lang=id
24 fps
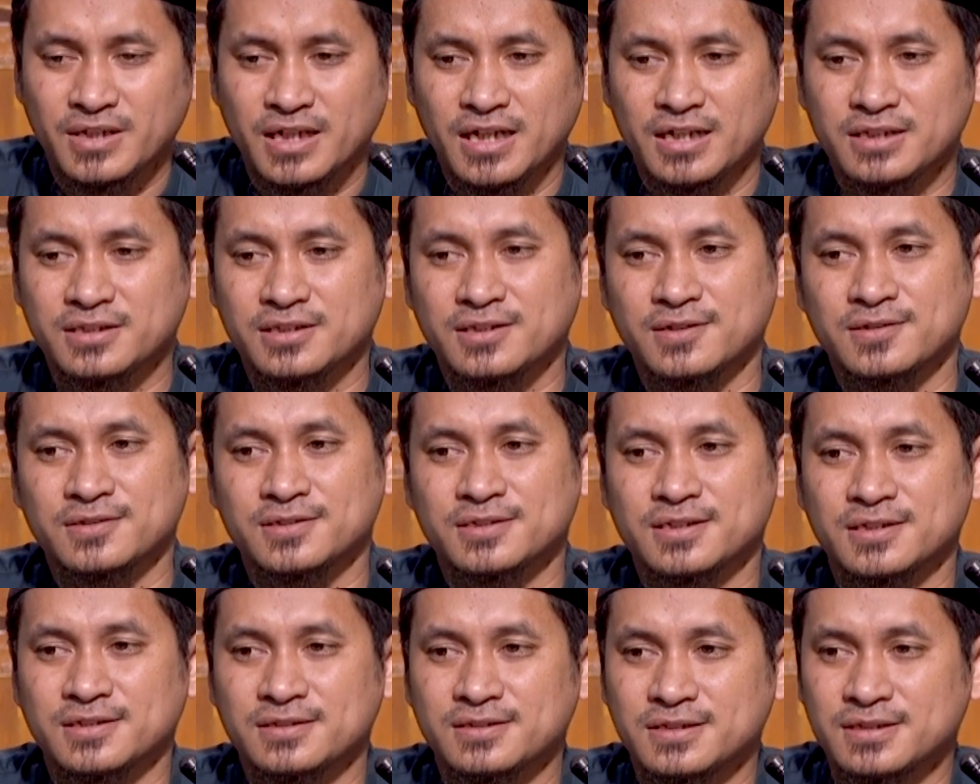atau
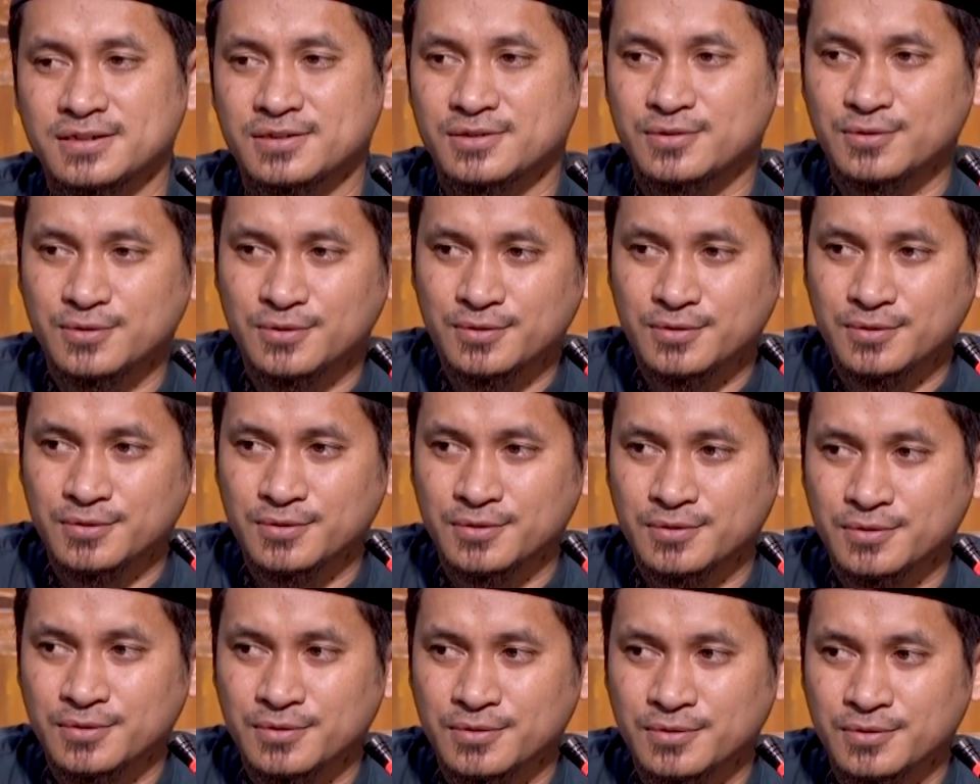
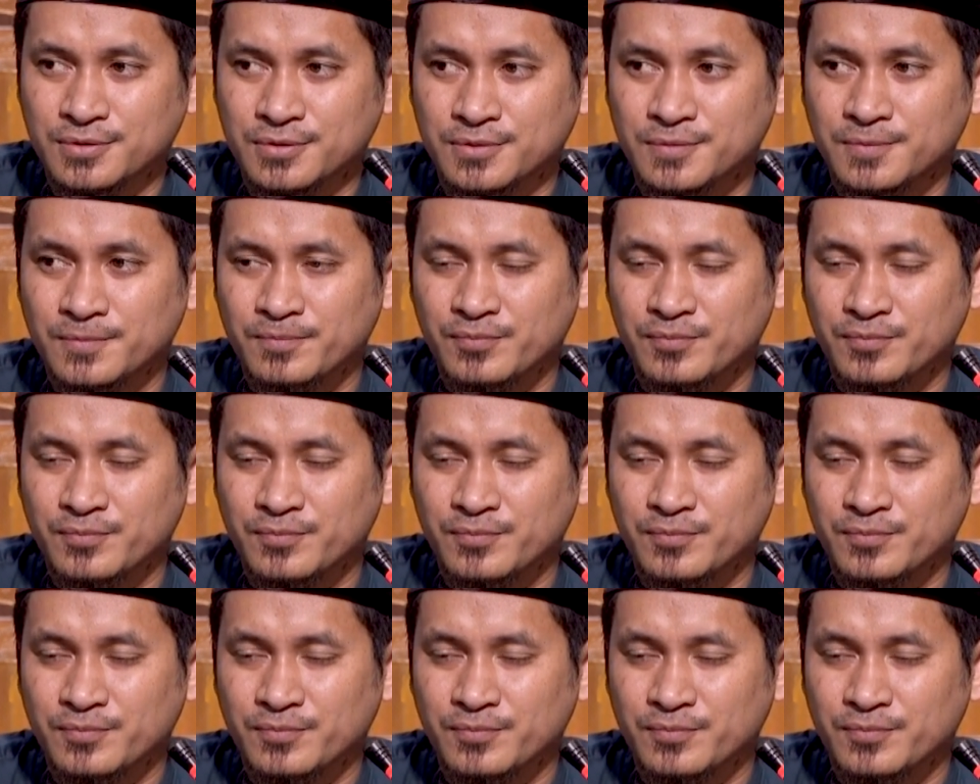tertidur,